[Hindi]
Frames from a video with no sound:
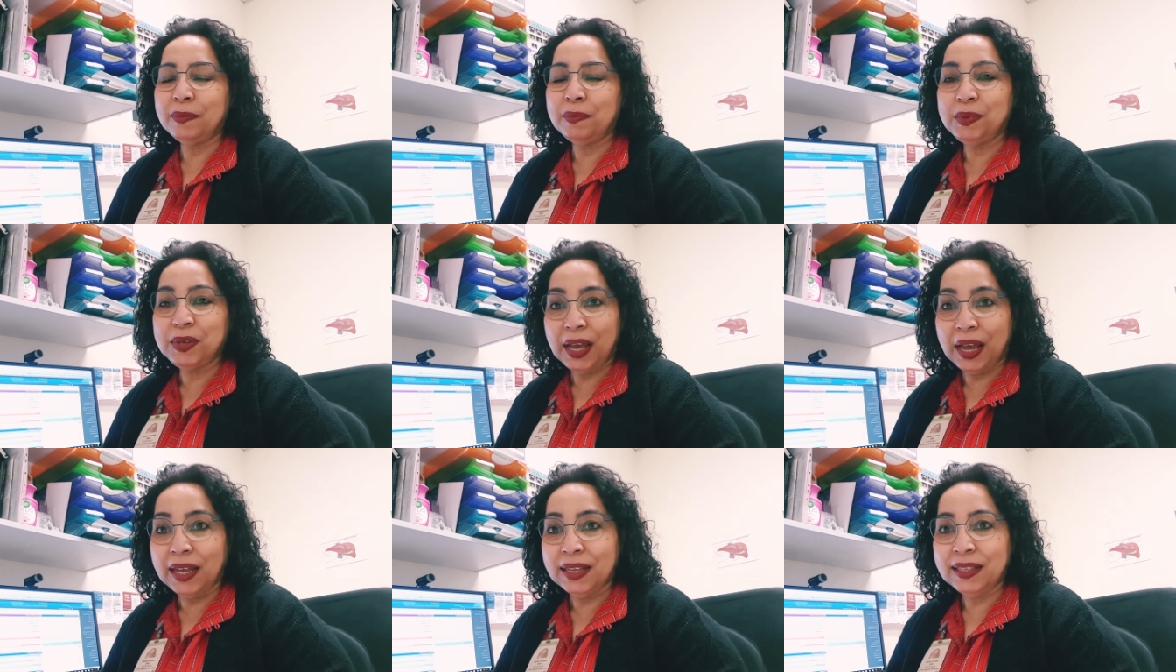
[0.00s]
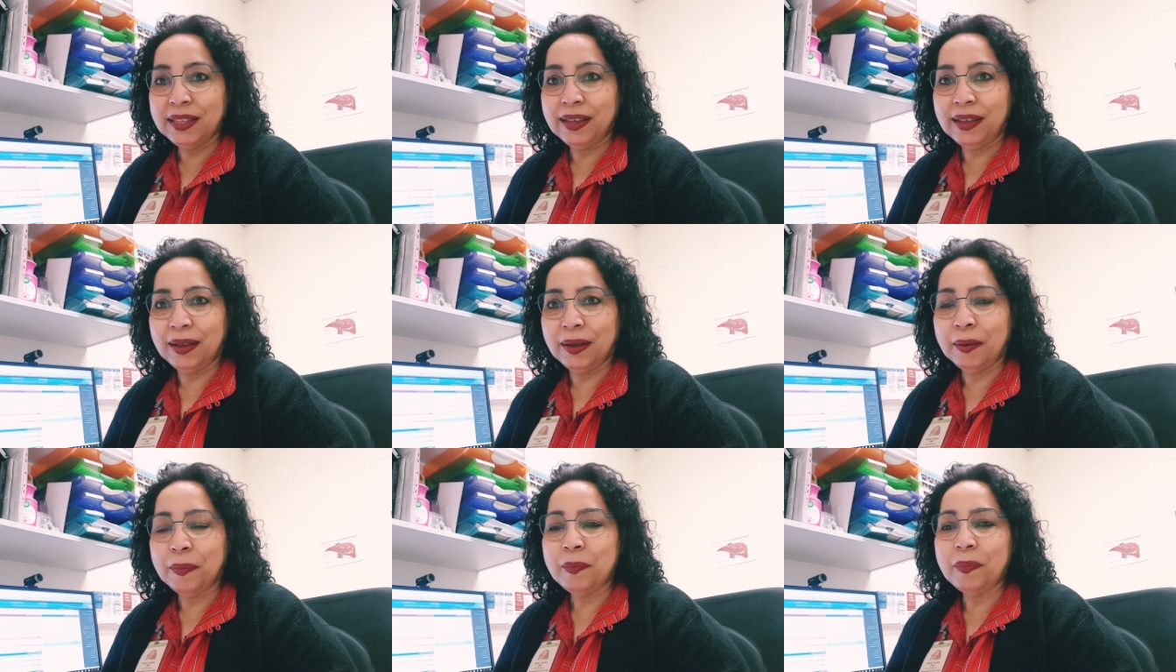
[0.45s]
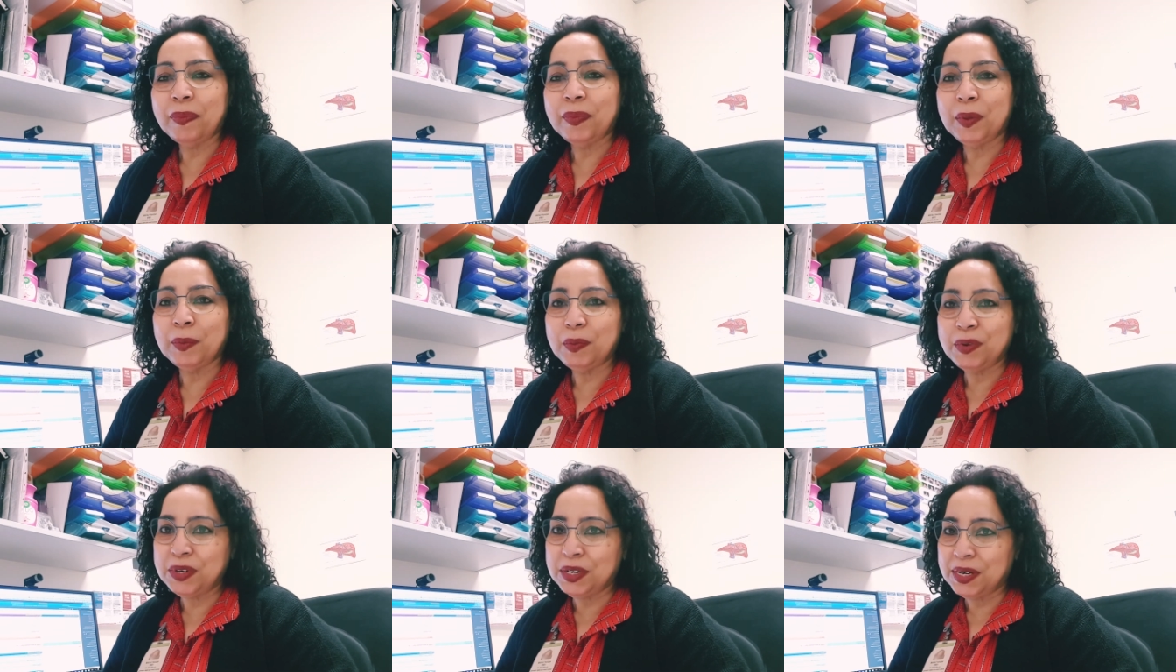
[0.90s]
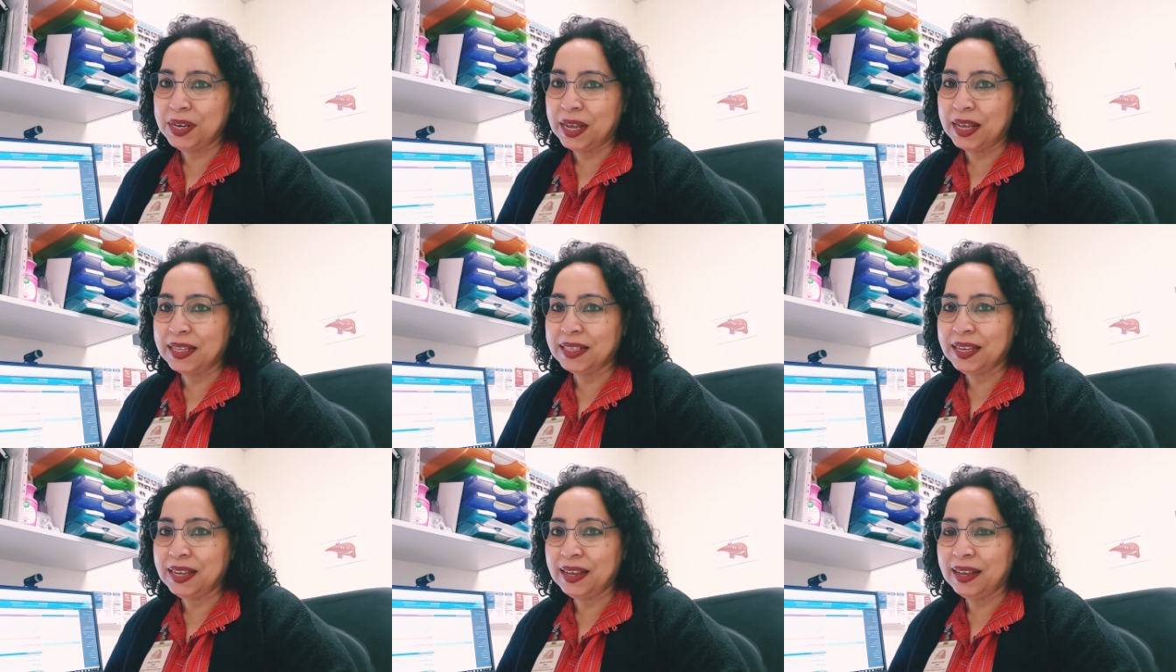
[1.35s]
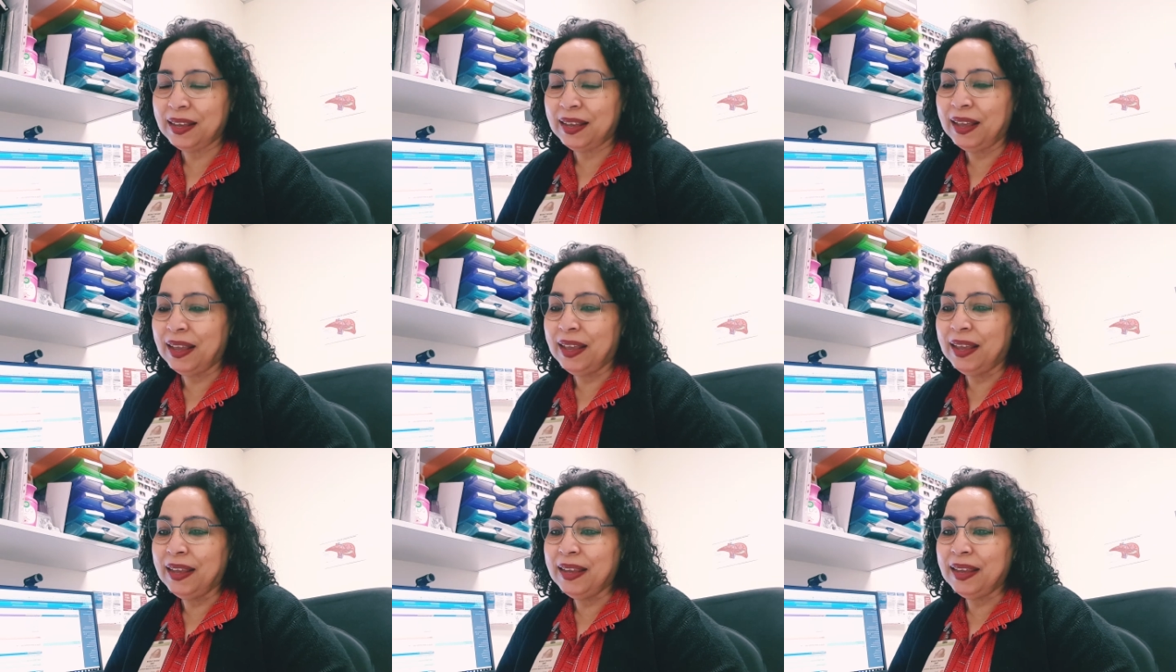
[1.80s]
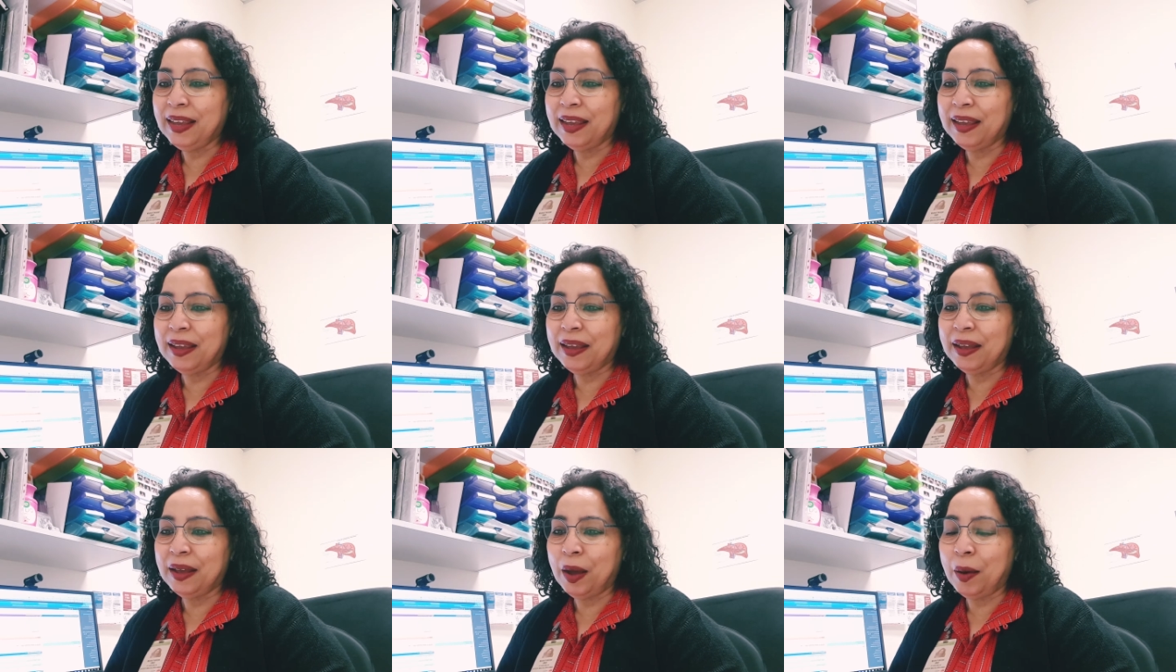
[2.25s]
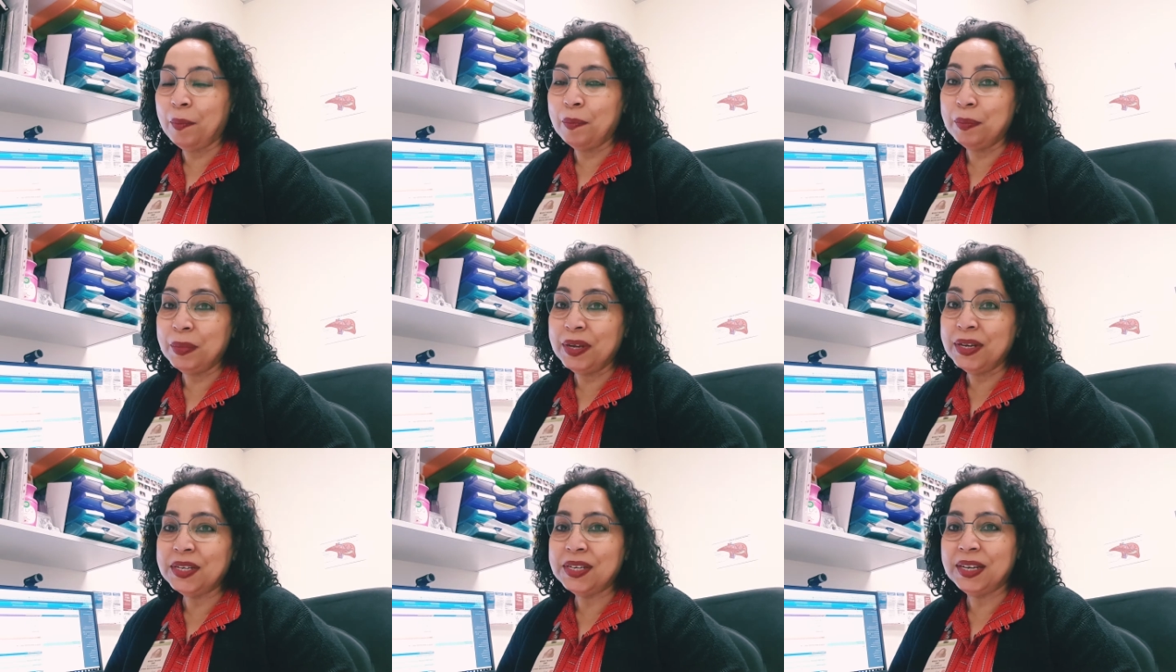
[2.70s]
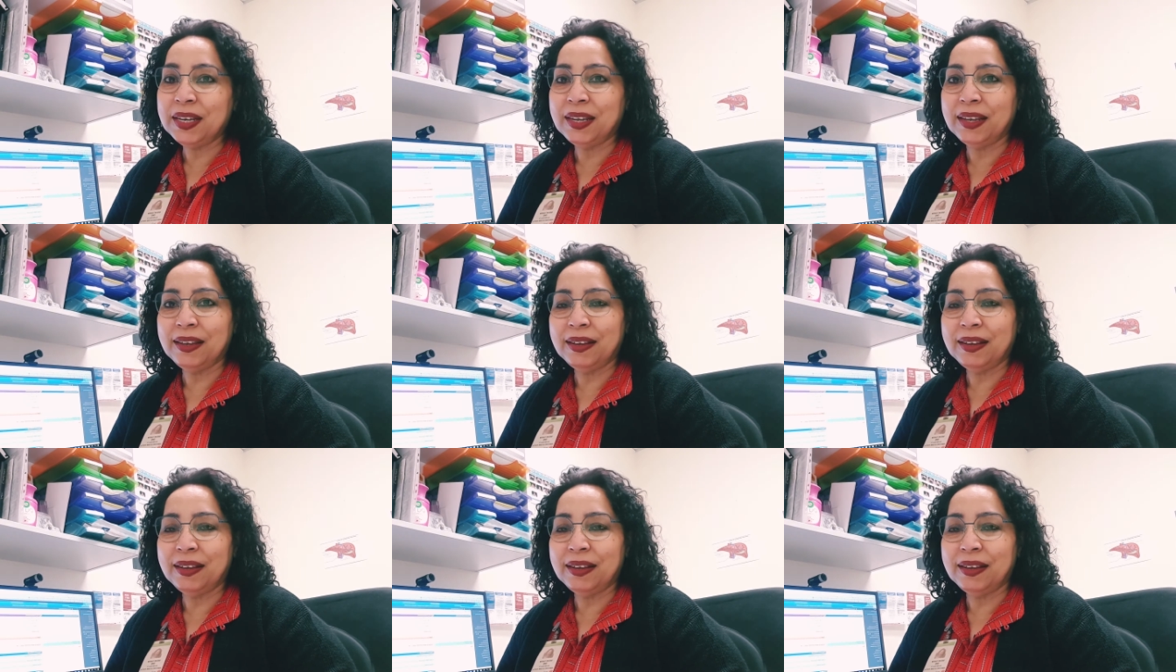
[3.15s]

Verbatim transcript: याद है मुझे याद है कि अम्मी जी